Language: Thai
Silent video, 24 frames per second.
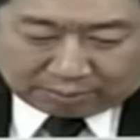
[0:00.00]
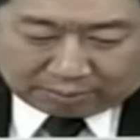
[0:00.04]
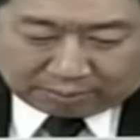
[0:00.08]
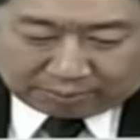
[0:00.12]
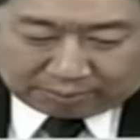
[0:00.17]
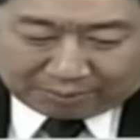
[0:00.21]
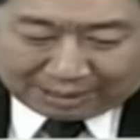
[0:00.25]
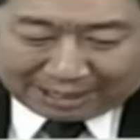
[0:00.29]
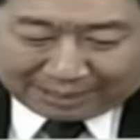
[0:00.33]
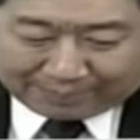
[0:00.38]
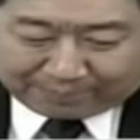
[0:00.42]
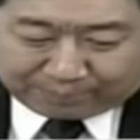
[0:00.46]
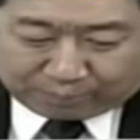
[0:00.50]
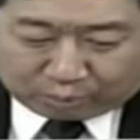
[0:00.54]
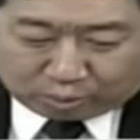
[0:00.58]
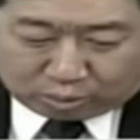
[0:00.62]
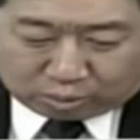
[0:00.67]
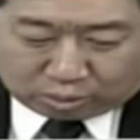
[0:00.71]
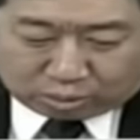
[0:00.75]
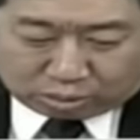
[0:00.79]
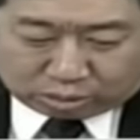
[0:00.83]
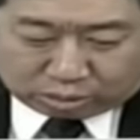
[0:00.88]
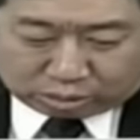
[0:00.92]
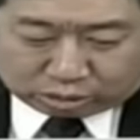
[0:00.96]
บ้านปู
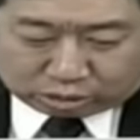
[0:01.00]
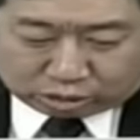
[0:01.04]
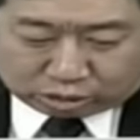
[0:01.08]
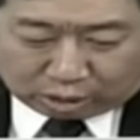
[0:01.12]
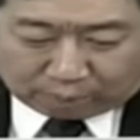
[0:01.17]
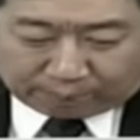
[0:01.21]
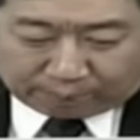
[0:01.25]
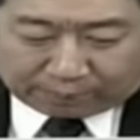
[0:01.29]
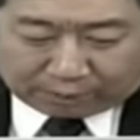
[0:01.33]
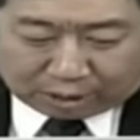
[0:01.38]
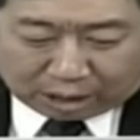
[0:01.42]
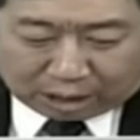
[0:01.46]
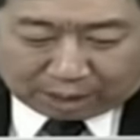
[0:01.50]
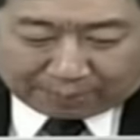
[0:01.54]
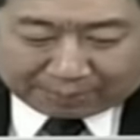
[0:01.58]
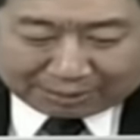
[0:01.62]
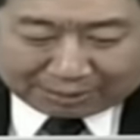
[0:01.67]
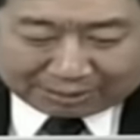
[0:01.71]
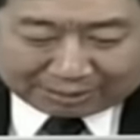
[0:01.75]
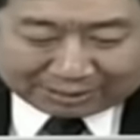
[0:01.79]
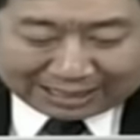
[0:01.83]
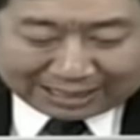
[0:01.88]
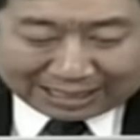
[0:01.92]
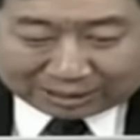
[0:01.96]
จบรอบแล้
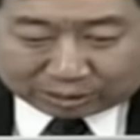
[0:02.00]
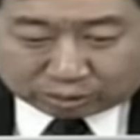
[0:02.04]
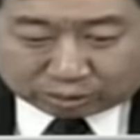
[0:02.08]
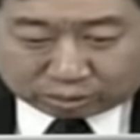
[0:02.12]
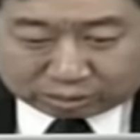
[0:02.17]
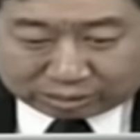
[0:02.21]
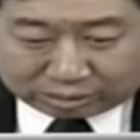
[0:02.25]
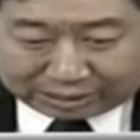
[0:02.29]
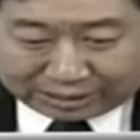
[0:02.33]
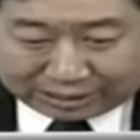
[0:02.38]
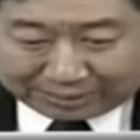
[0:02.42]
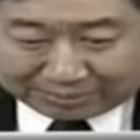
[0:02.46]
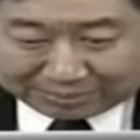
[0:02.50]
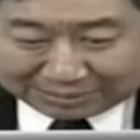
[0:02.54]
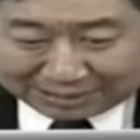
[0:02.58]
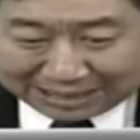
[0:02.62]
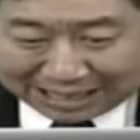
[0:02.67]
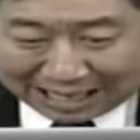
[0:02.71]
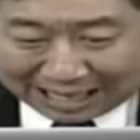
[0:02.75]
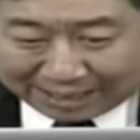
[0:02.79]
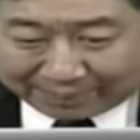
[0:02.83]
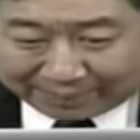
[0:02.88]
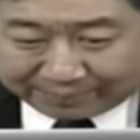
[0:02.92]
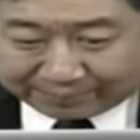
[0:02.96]
วหรือยังทุนยี่สิบ
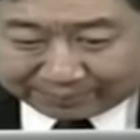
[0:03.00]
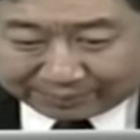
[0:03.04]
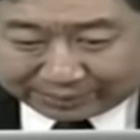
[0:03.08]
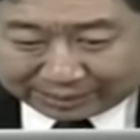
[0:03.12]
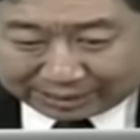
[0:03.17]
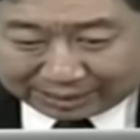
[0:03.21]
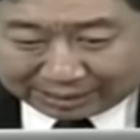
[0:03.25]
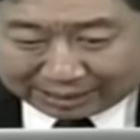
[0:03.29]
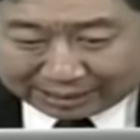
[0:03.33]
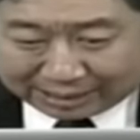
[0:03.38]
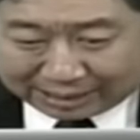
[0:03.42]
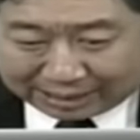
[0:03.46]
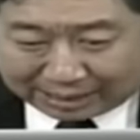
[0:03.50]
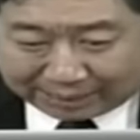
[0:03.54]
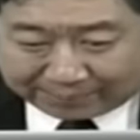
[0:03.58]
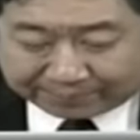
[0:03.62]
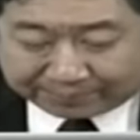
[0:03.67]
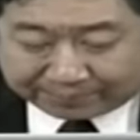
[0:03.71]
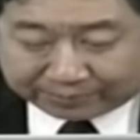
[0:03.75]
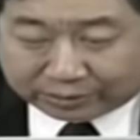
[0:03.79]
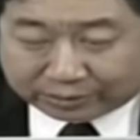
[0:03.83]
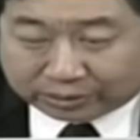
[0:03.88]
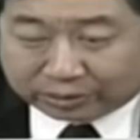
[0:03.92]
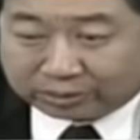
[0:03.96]
สามเดี๋ยวนะครับ
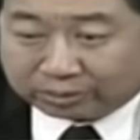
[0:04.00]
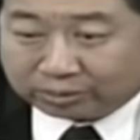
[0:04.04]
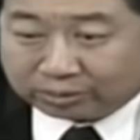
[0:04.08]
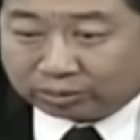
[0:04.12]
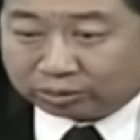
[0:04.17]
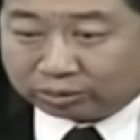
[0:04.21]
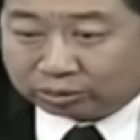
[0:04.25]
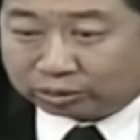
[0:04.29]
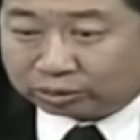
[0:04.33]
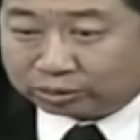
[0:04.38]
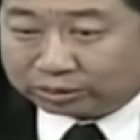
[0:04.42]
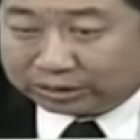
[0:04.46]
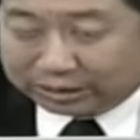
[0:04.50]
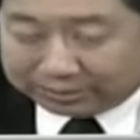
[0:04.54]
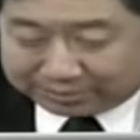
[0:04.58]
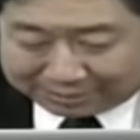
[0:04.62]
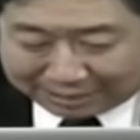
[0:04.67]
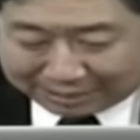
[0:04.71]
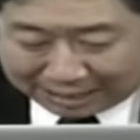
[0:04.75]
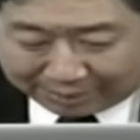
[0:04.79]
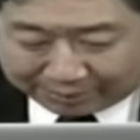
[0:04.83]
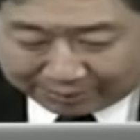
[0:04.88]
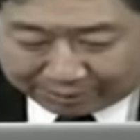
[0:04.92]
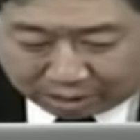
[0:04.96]
โอ้ทุนยี่สิ
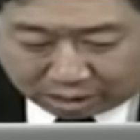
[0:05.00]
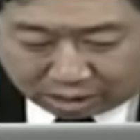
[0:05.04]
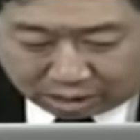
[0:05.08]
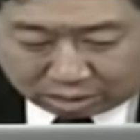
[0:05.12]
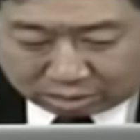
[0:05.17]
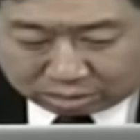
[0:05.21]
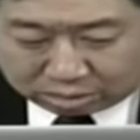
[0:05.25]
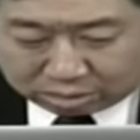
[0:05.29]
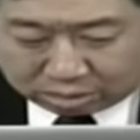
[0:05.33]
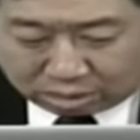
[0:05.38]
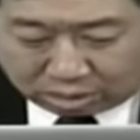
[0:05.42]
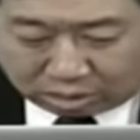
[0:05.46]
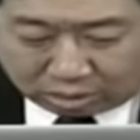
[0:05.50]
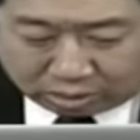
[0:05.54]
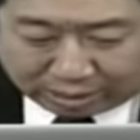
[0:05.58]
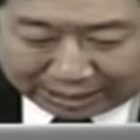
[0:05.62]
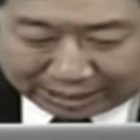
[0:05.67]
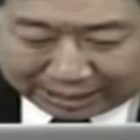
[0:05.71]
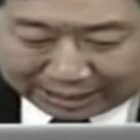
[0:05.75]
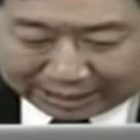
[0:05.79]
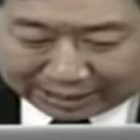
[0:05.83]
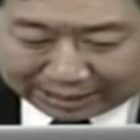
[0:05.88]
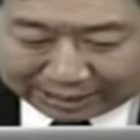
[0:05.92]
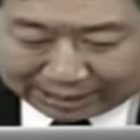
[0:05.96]
บสามก็ก็โอเค
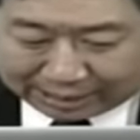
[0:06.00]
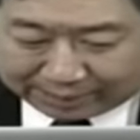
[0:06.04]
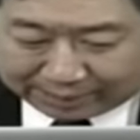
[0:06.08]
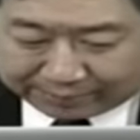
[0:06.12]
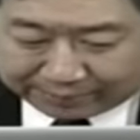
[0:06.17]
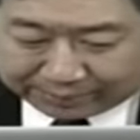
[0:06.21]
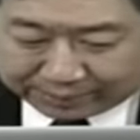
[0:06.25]
นะครับ